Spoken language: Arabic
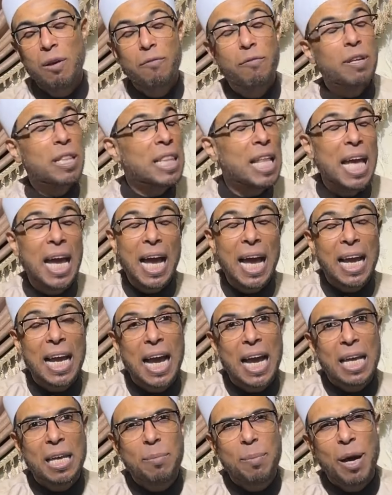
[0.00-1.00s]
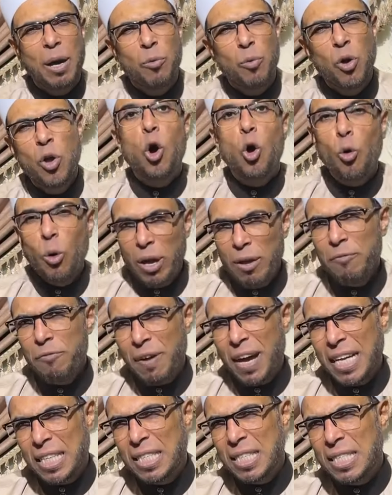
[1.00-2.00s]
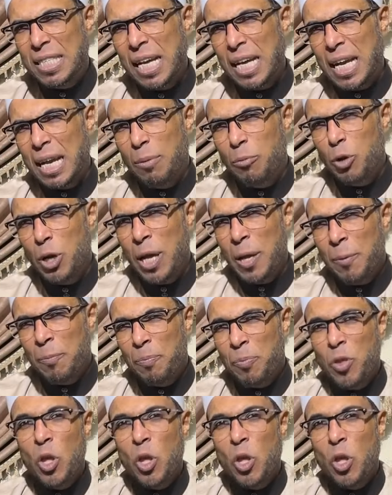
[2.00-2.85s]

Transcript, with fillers: فتلاقي حاجه عجيبه قوي هو ينفع ادي الزكاه لابويا